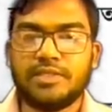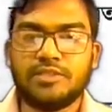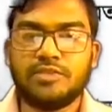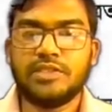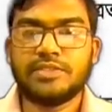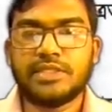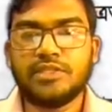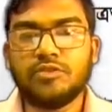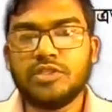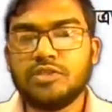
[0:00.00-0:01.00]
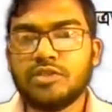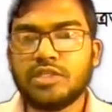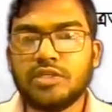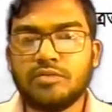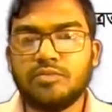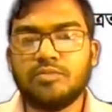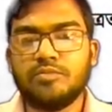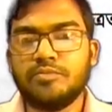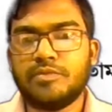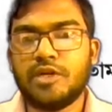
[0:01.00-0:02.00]
এজন্য যাদের নৈতিকতা
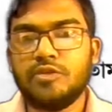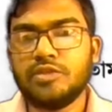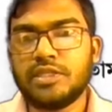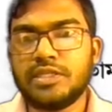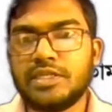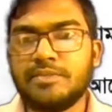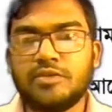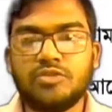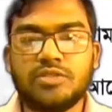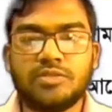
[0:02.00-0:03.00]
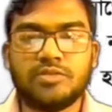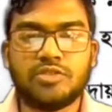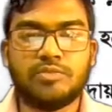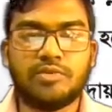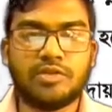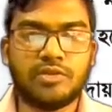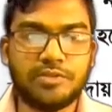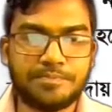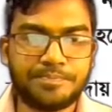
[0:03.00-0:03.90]
ভালো তাদেরকে মানুষ সম্মান করে